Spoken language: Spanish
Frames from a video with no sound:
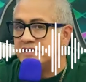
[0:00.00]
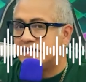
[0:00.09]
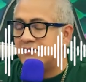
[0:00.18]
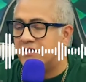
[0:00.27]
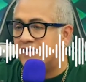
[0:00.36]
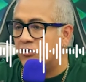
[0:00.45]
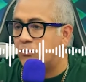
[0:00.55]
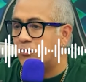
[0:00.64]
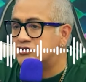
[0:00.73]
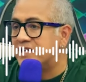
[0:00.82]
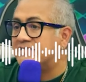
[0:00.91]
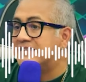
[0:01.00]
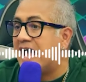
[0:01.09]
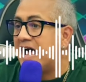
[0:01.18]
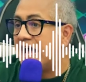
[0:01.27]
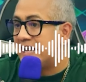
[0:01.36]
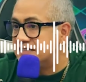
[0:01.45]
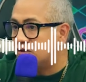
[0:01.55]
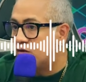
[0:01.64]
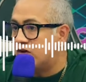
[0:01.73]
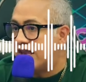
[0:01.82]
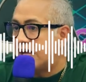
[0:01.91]
con el tema de los
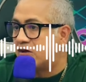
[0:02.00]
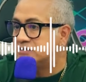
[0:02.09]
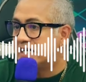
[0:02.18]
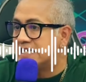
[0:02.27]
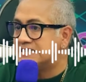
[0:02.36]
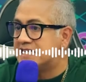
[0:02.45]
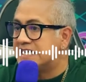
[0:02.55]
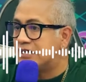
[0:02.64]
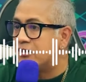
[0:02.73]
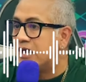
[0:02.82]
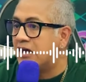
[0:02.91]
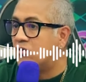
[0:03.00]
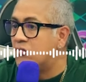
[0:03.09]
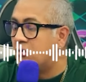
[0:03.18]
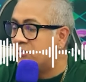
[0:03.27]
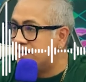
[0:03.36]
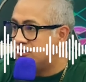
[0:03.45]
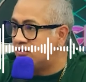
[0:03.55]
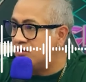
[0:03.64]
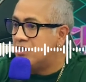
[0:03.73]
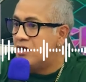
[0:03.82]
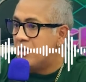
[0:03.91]
porcentajes o las cosas que se dijeron en algún
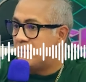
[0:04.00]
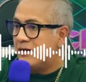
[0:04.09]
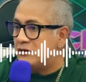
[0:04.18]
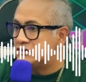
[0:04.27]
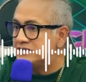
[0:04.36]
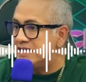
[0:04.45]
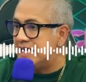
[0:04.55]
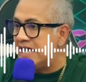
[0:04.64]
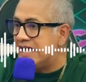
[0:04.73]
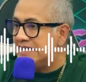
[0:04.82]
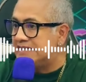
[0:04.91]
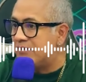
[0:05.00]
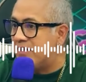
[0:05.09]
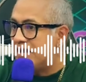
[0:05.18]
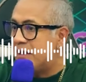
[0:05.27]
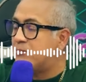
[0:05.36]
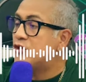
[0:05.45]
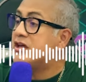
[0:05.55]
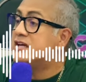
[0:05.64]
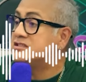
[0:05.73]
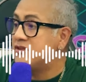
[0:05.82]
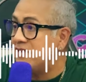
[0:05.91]
momento, pero sí en el tema de las
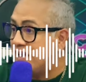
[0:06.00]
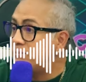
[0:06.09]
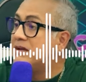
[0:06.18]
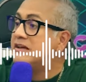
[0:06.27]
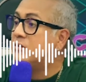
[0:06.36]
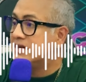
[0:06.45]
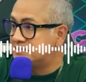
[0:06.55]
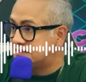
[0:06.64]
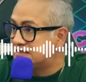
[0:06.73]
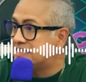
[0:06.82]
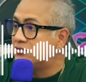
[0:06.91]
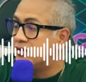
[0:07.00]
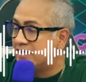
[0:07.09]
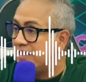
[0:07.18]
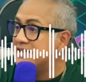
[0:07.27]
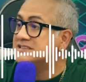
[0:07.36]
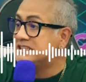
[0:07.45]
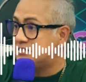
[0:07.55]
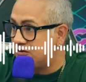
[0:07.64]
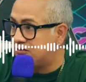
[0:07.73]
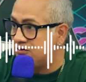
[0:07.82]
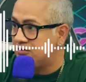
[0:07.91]
proyecciones de las películas que estás haciendo en cada mm,
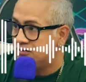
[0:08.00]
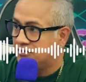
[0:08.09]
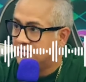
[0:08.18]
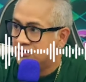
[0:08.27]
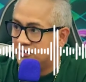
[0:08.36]
sitio, ¿no? Con los